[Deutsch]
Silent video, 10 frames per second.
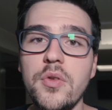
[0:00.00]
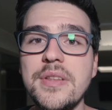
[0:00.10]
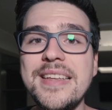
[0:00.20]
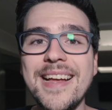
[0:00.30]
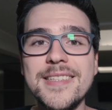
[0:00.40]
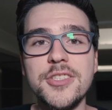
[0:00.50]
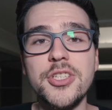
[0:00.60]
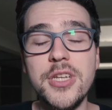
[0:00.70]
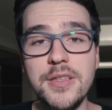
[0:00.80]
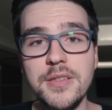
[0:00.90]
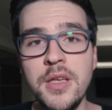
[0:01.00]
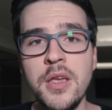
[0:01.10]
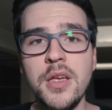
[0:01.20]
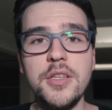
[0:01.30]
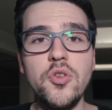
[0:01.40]
Und die ganzen Schritte,
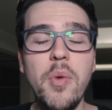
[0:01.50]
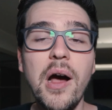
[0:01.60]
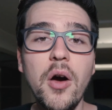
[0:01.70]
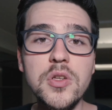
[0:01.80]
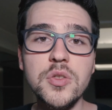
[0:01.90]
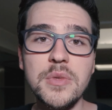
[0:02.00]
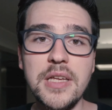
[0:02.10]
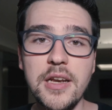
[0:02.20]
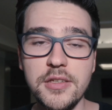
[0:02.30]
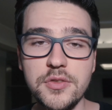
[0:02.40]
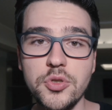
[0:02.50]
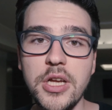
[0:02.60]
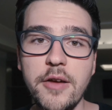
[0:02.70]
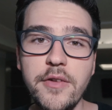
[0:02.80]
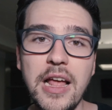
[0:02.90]
die du brauchst, um das alles zu
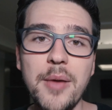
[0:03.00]
schaffen,